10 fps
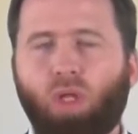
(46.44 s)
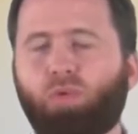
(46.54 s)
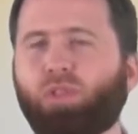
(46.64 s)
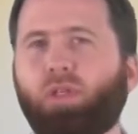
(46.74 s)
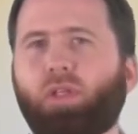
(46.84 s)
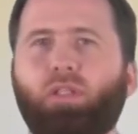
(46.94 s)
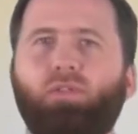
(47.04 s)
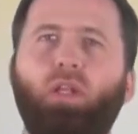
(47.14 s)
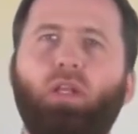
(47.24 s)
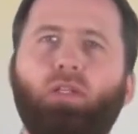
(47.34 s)
Und er wusste, dass
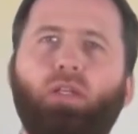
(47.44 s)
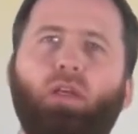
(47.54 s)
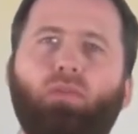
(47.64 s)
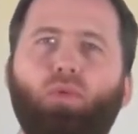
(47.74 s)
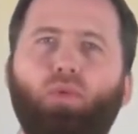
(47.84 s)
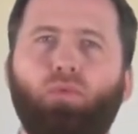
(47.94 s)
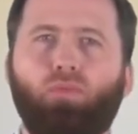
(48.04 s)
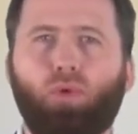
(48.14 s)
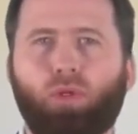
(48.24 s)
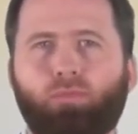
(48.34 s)
das viel Kritik
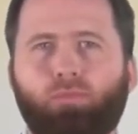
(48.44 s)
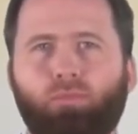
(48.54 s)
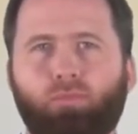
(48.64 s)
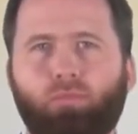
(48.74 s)
hervorrufen würde.